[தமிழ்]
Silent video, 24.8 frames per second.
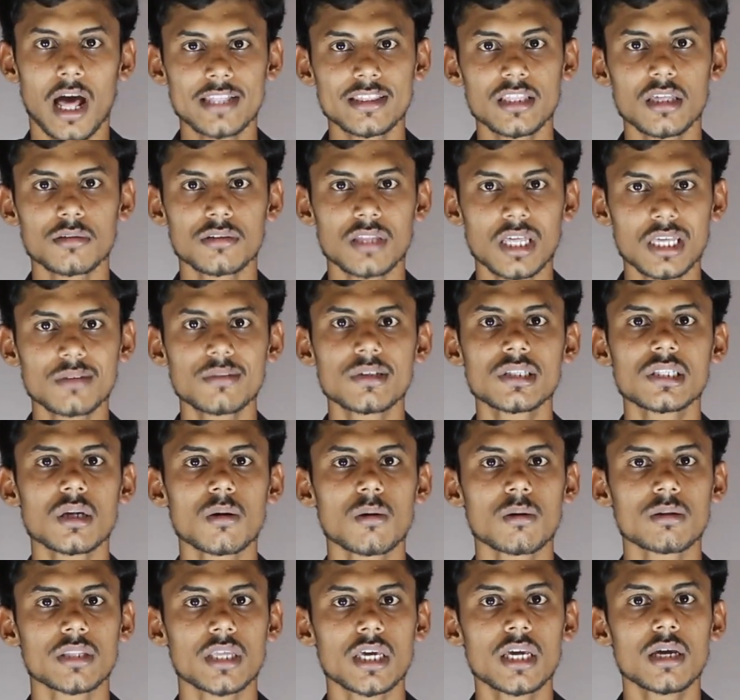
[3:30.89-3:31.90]
அந்த
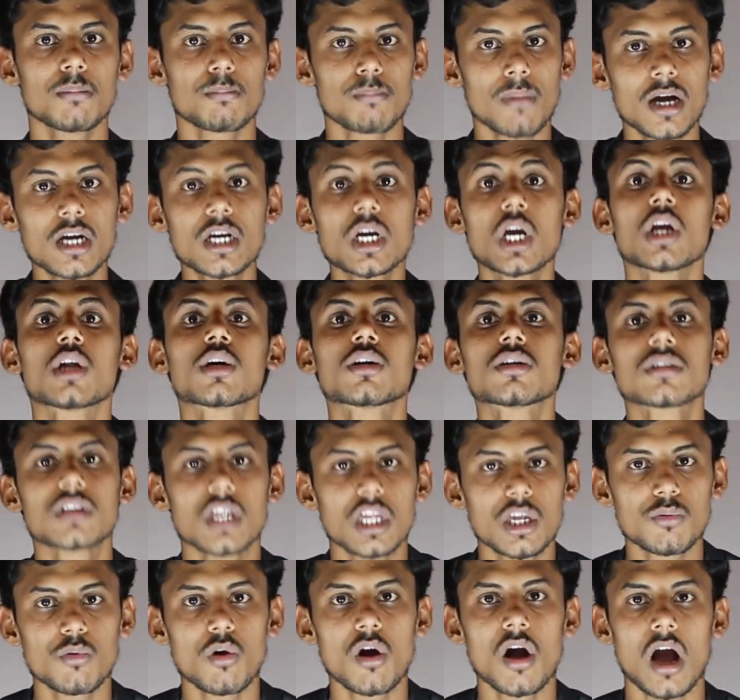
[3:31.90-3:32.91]
சர்வீஸை வந்து மக்களுக்கும்
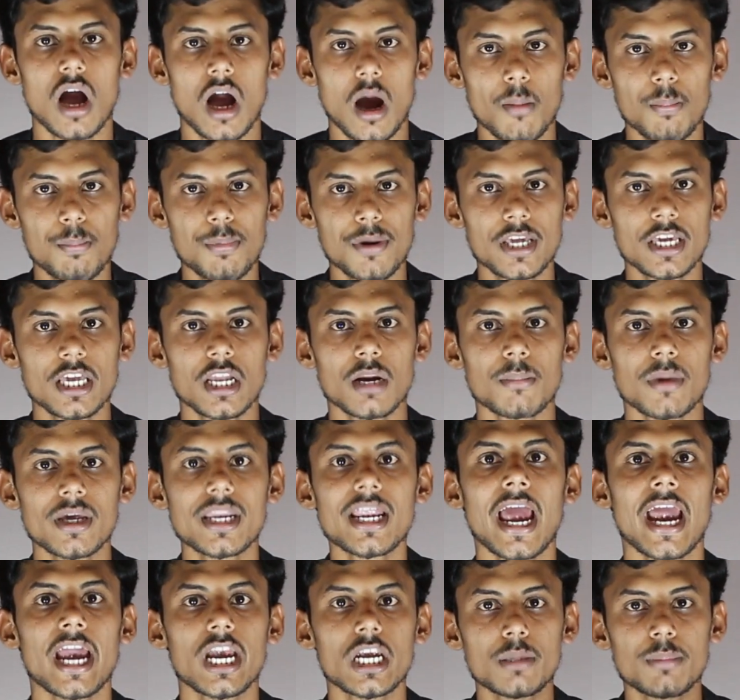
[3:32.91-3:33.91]
செய்வோம் அப்படிங்கிற
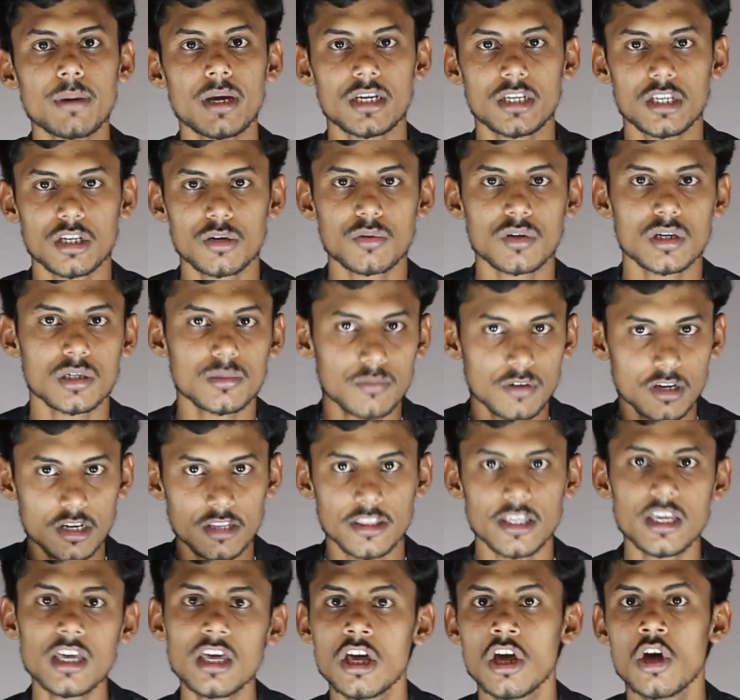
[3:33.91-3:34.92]
மாதிரி ஐடிபிஐ நிறுவனம்
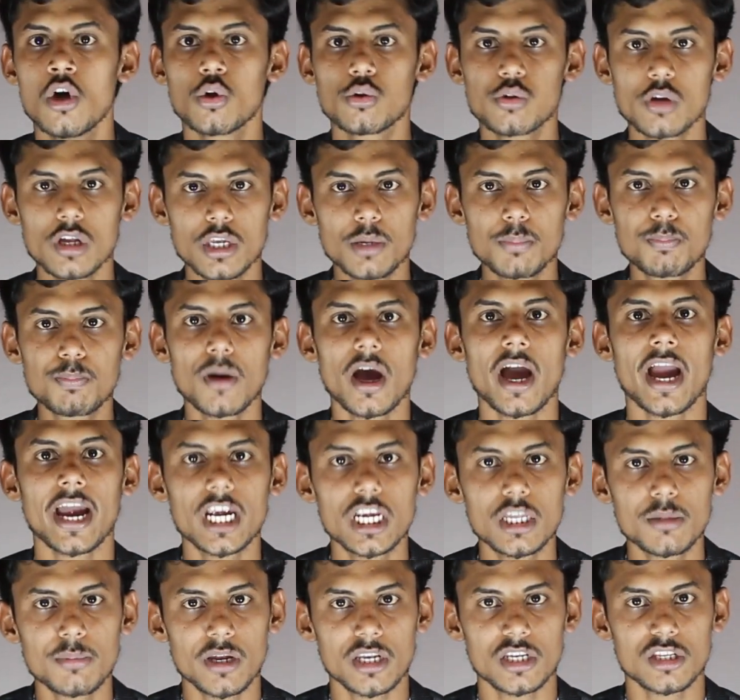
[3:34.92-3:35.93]
வருது ஸோ இப்போ
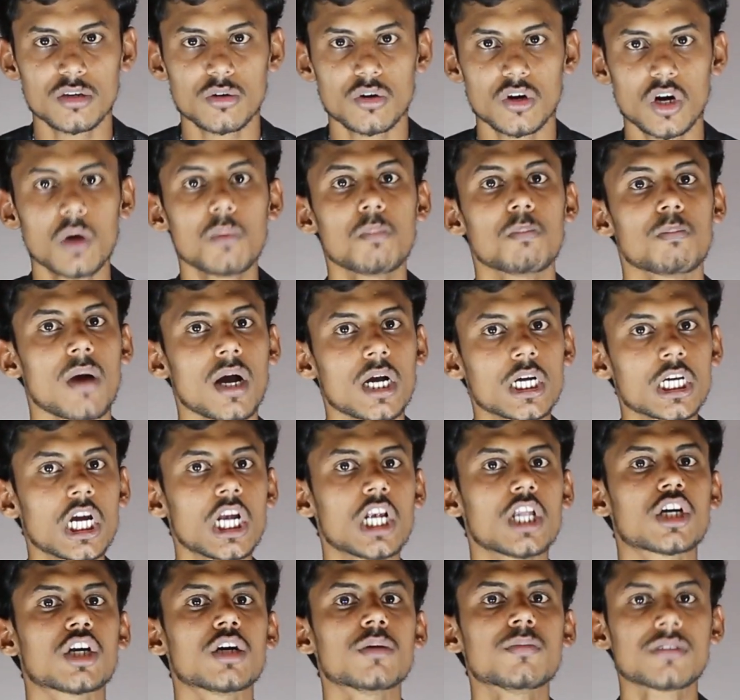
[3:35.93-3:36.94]
ஐடிபிஐ நிறுவனம்
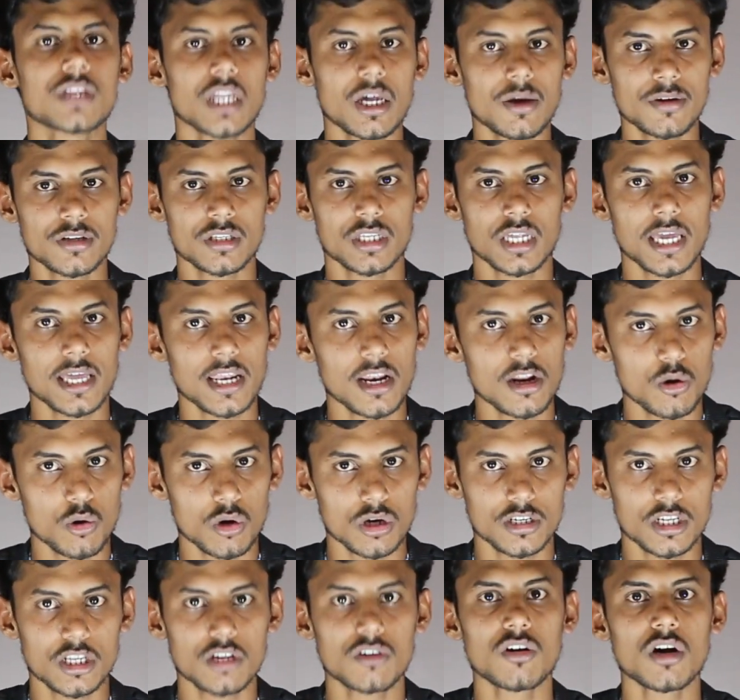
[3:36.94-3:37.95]
மக்களுக்கும் சேவை செய்கிற
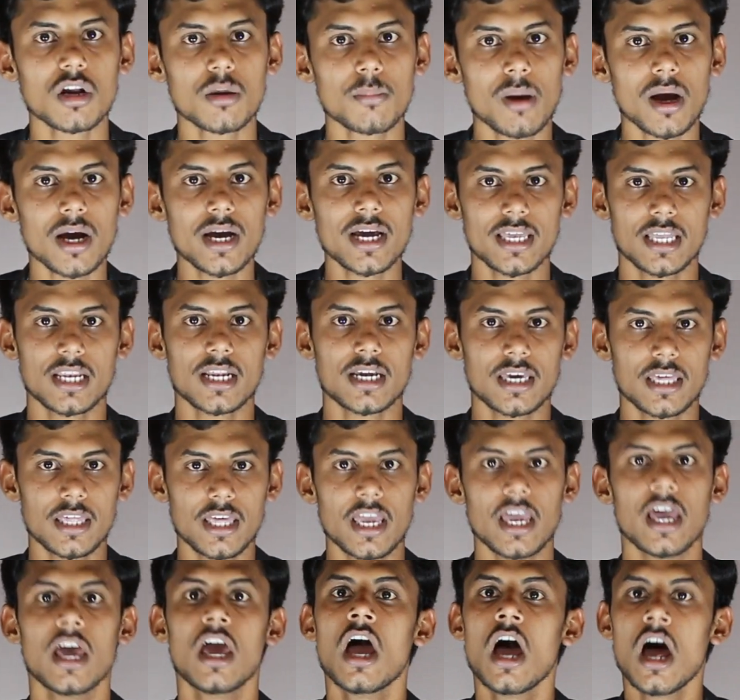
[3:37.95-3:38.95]
ஒரு நிறுவனமாக
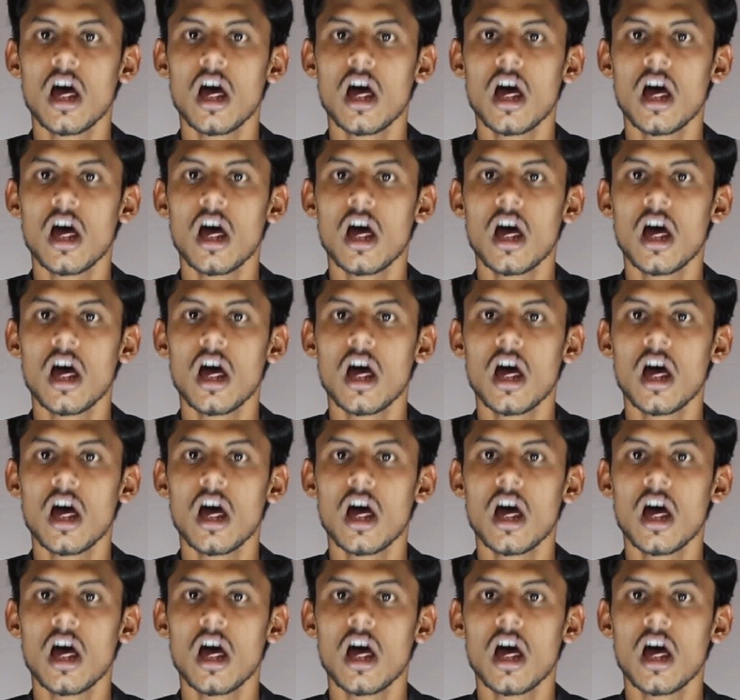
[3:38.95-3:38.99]
இருக்குது